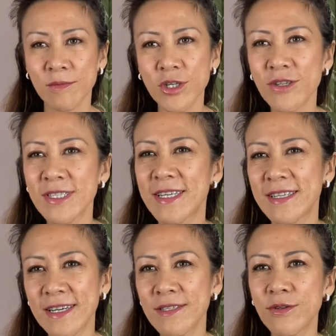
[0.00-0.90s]
moi je serais
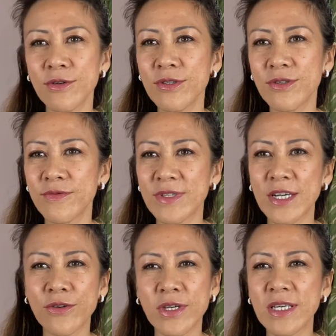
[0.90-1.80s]
très heureuse de vous
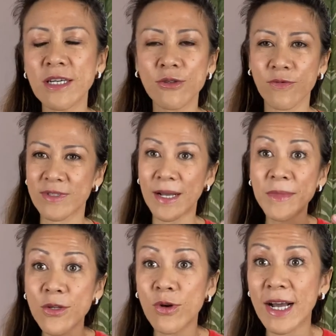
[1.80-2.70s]
accueillir, de vous
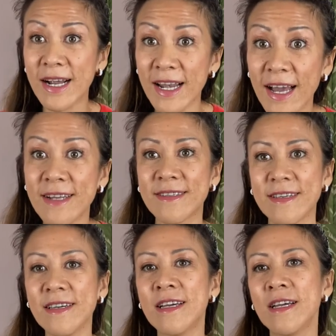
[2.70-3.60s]
amener de la
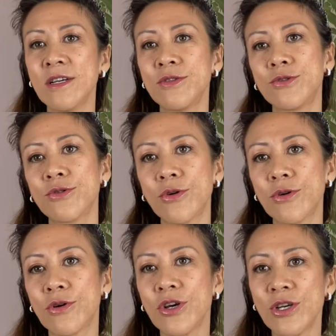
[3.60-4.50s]
clarté sur euh,